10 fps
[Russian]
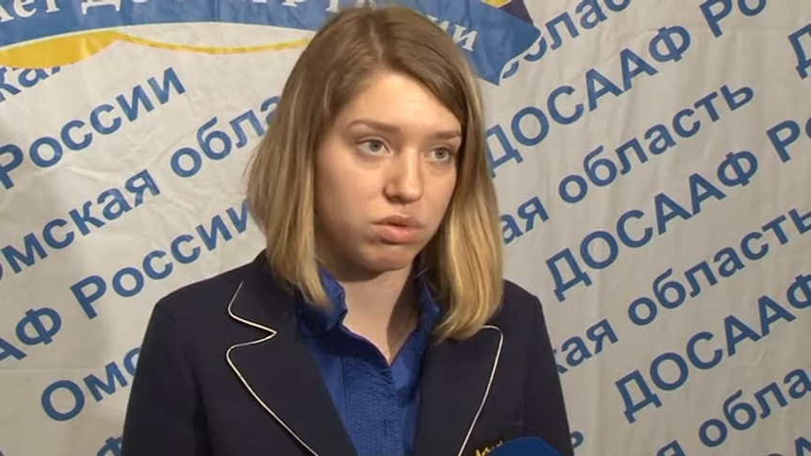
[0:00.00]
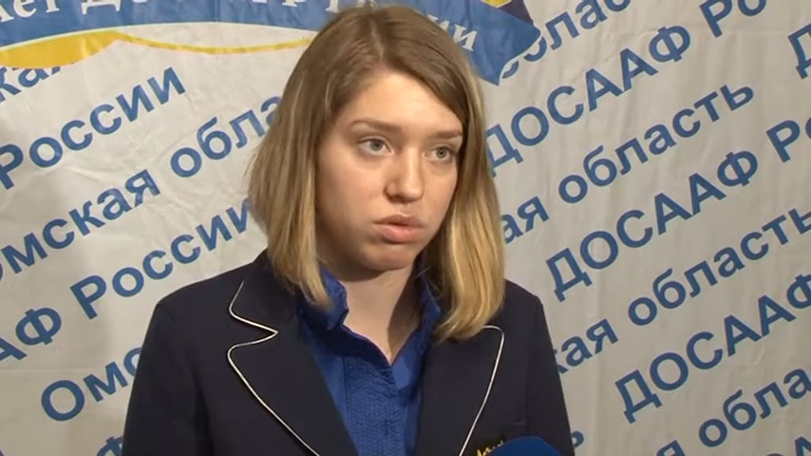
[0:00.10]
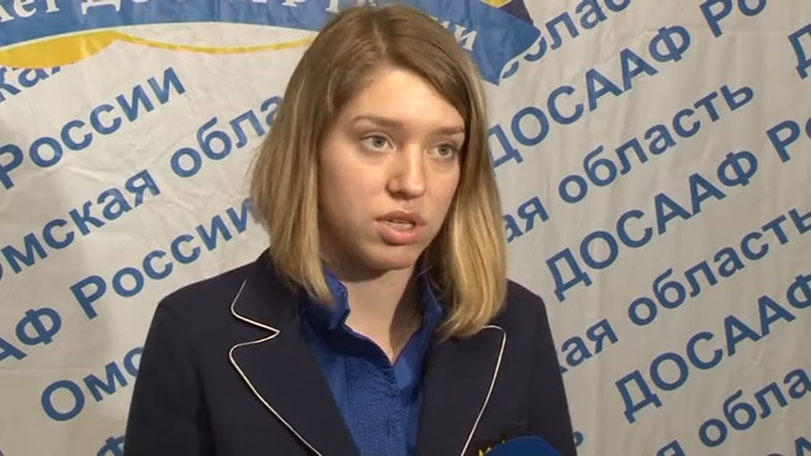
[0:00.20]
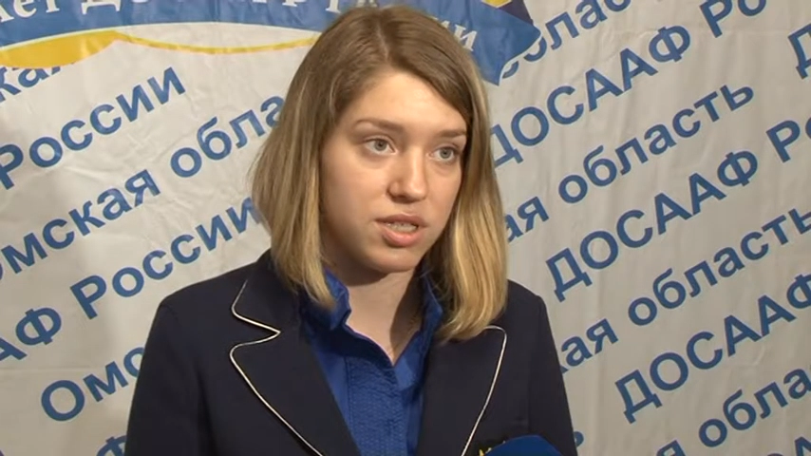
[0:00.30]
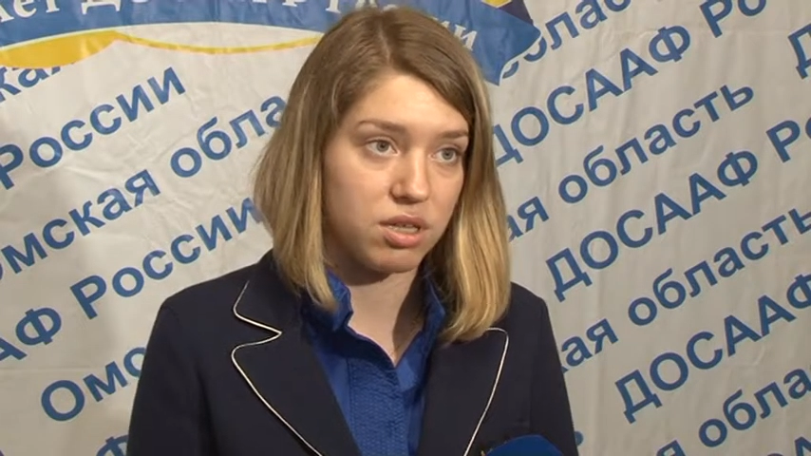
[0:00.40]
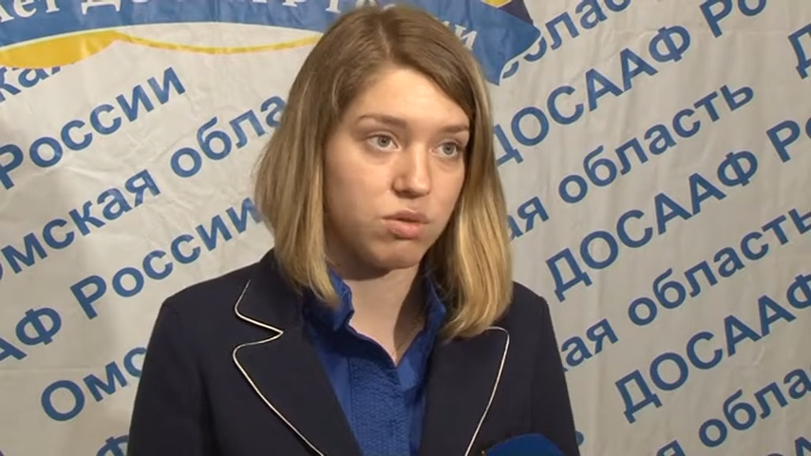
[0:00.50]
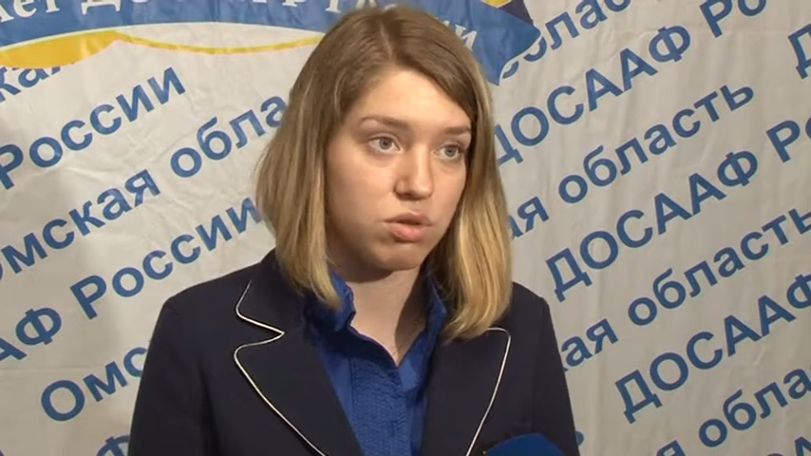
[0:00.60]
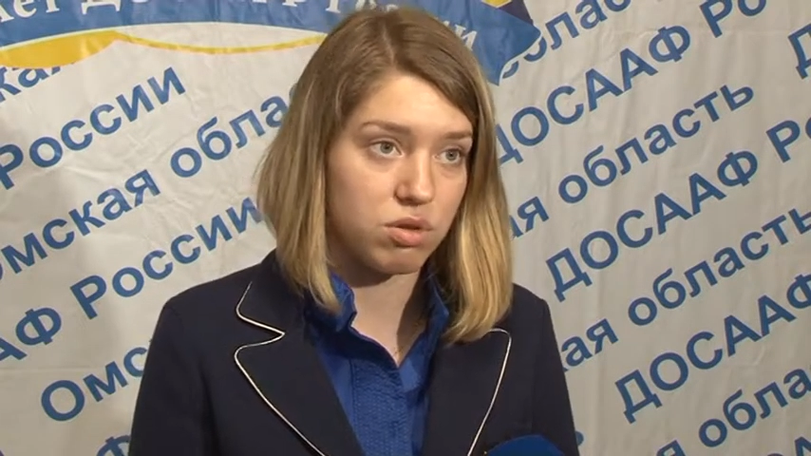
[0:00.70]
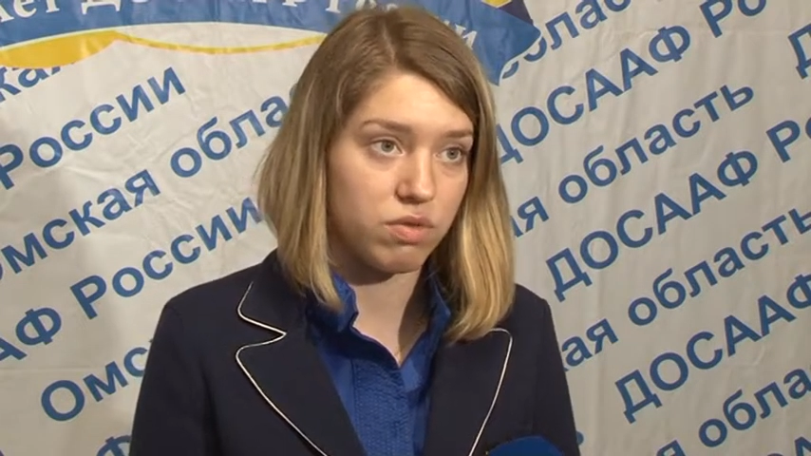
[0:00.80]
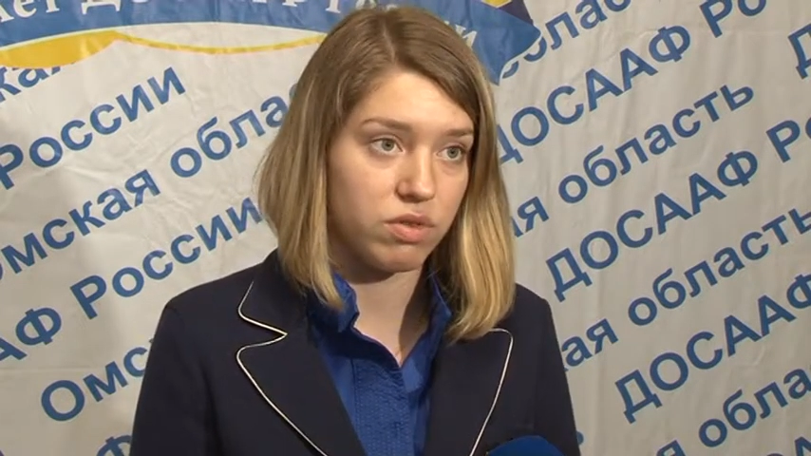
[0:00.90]
созданы
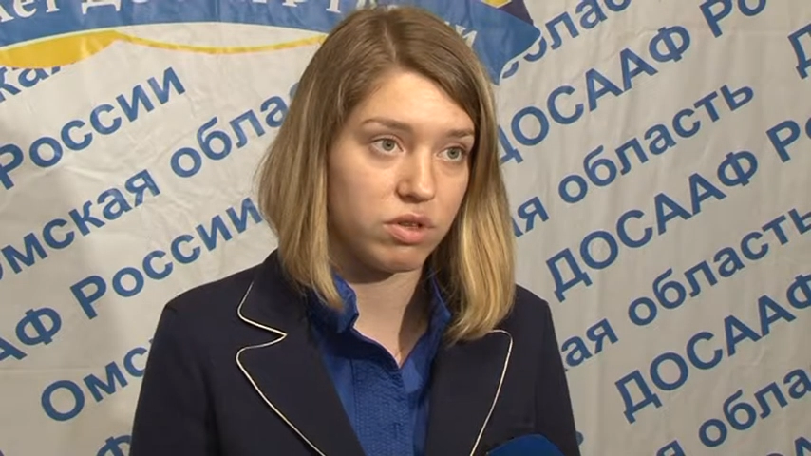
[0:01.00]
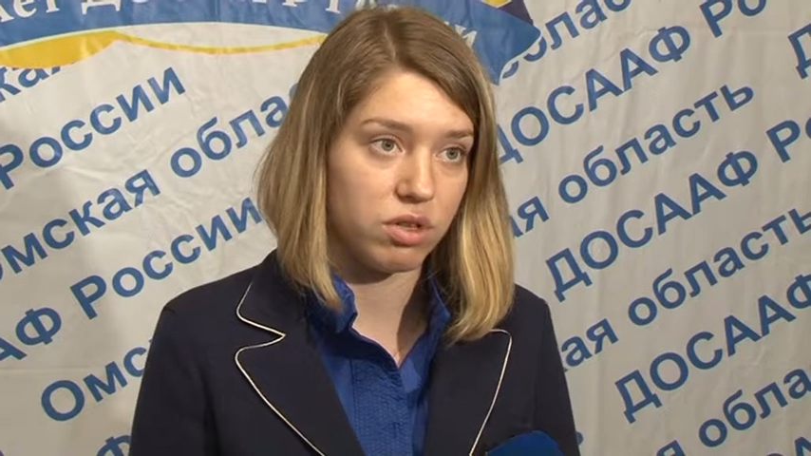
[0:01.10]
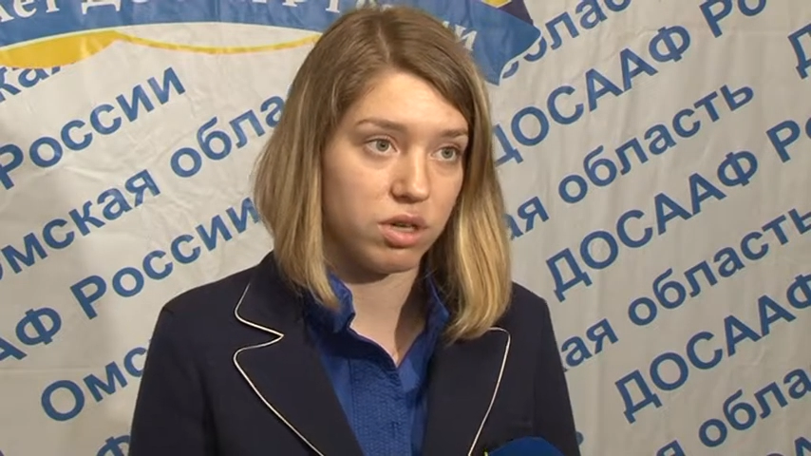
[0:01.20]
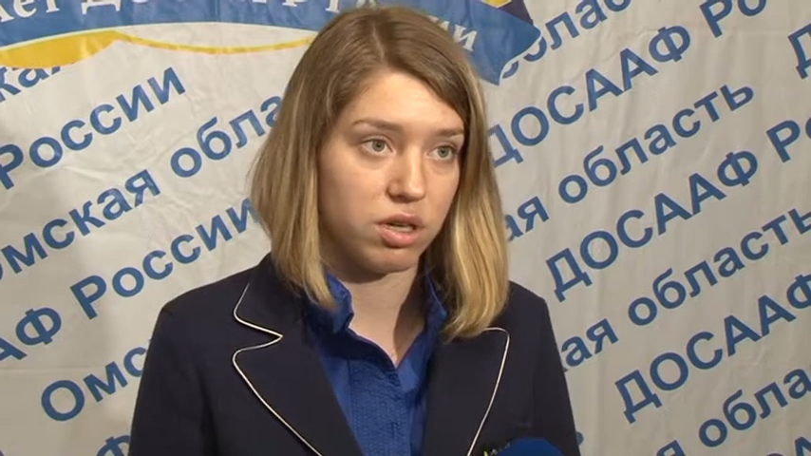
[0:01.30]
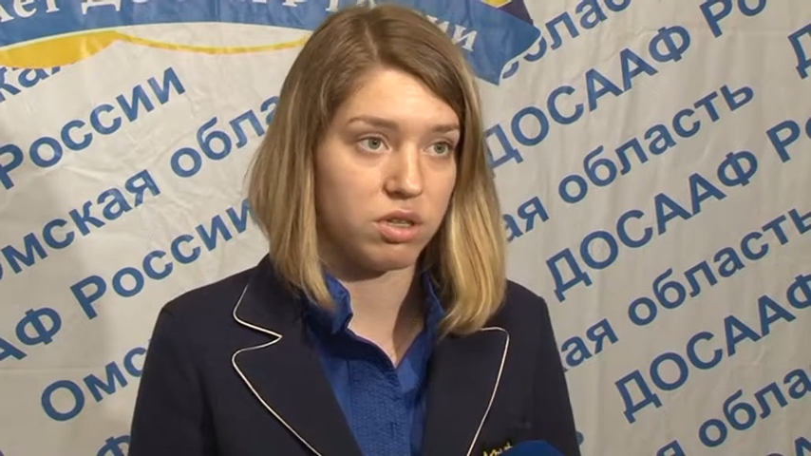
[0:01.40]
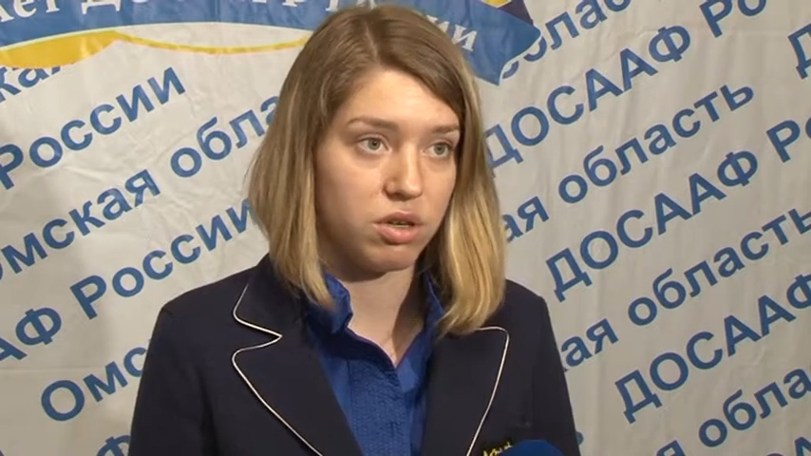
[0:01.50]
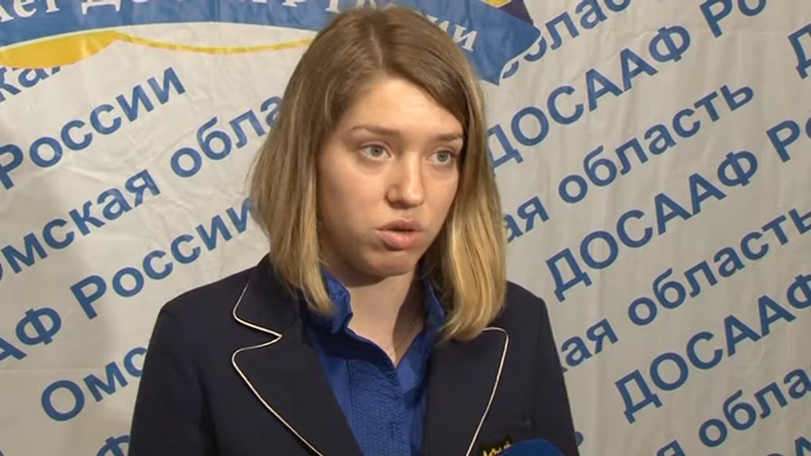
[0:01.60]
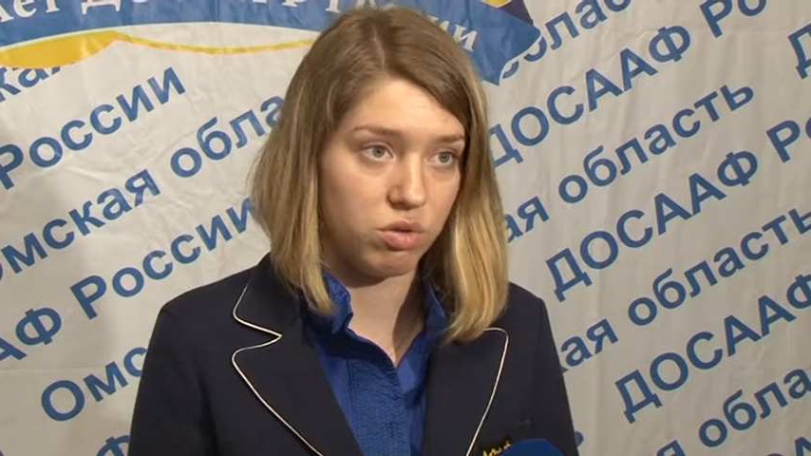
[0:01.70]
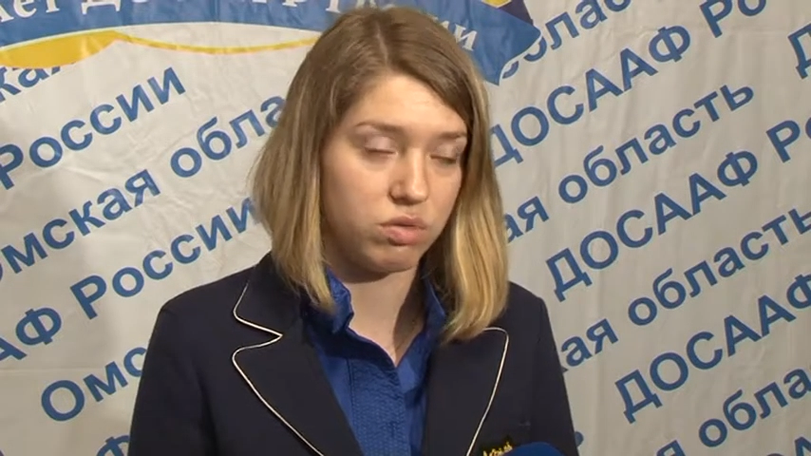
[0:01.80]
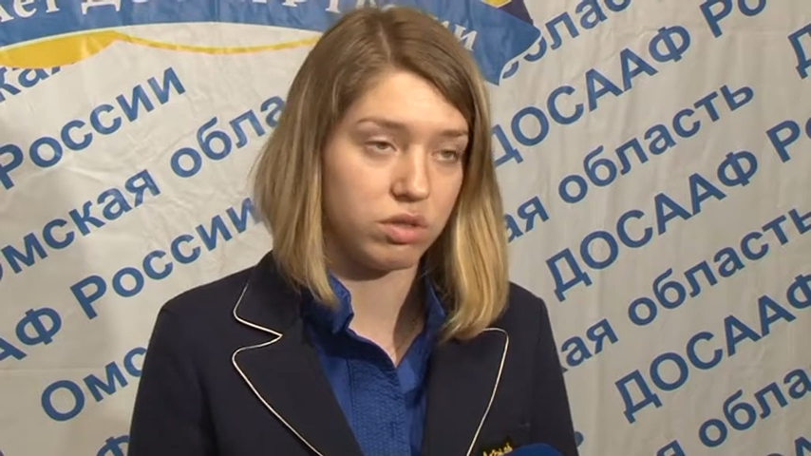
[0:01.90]
условия для
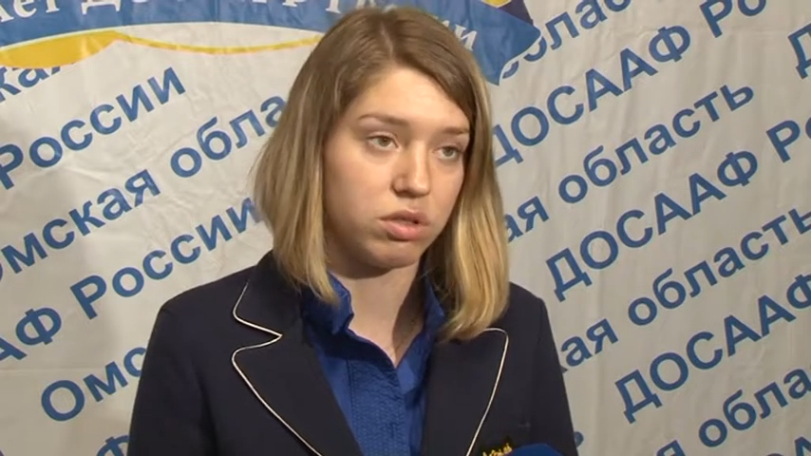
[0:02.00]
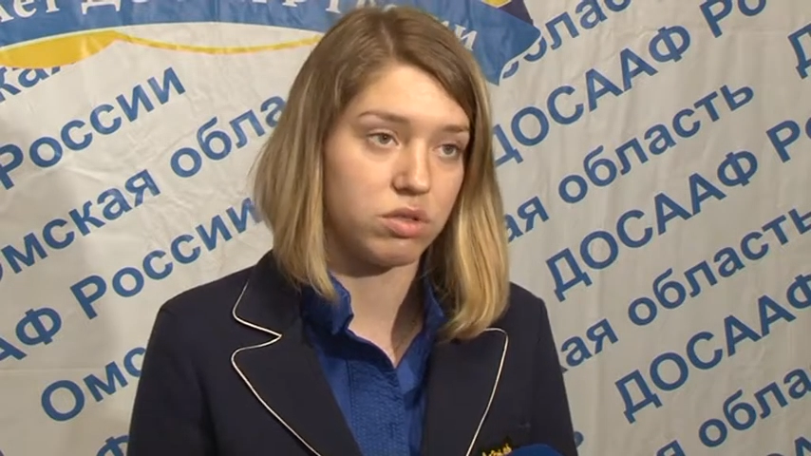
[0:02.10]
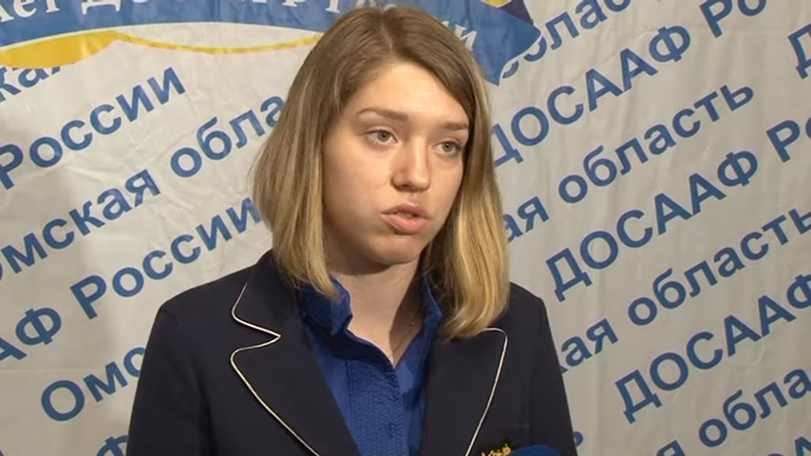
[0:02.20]
тренировок,